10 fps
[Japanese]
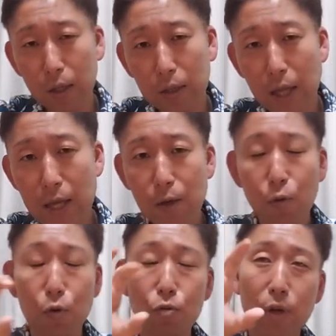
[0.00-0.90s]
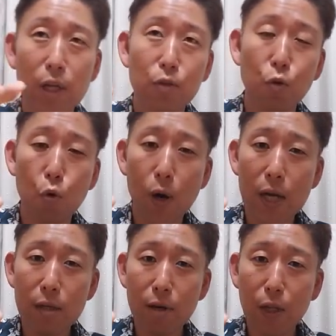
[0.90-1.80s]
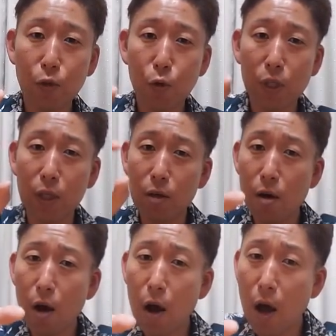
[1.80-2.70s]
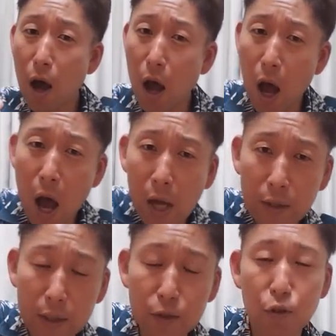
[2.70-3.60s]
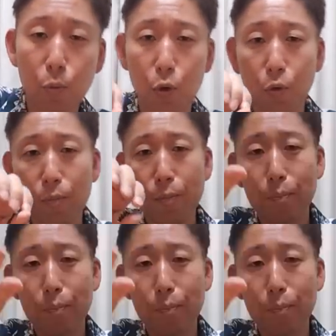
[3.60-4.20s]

最後のフレーズの終わりぐらいのとこに「うわー」っていつもの